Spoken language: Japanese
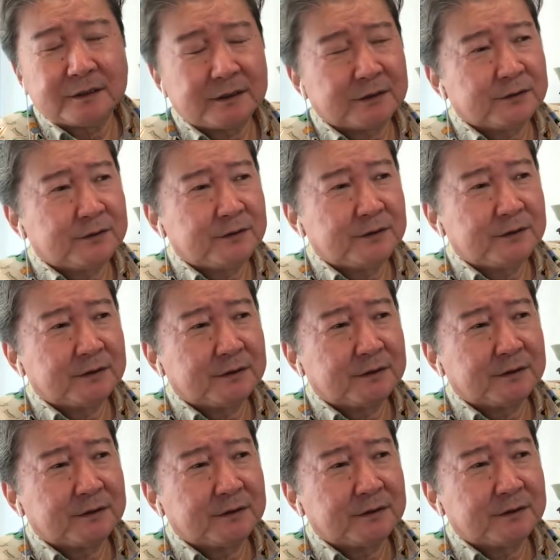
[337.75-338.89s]
あの、
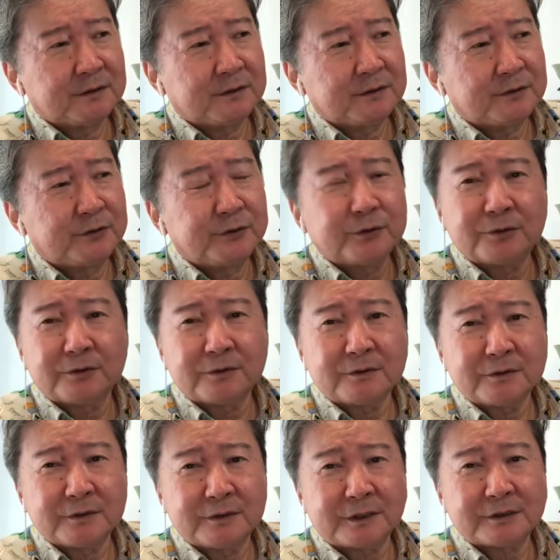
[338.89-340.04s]
えー、風評
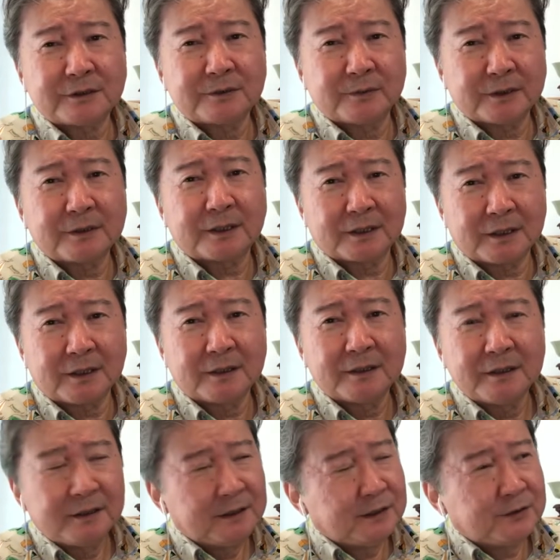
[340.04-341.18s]
出されても嫌だから
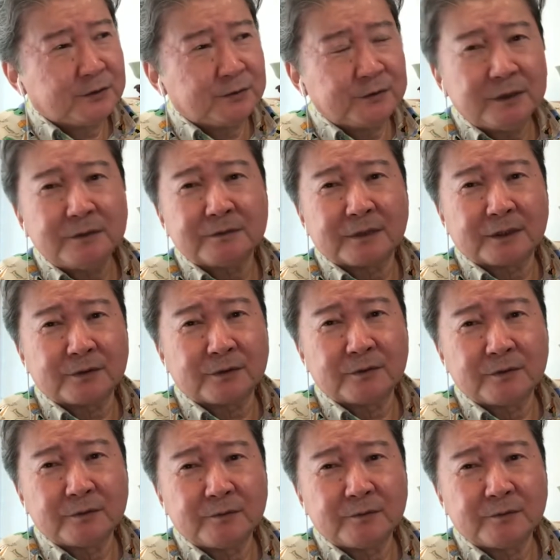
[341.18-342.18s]
一応受けるんだけど、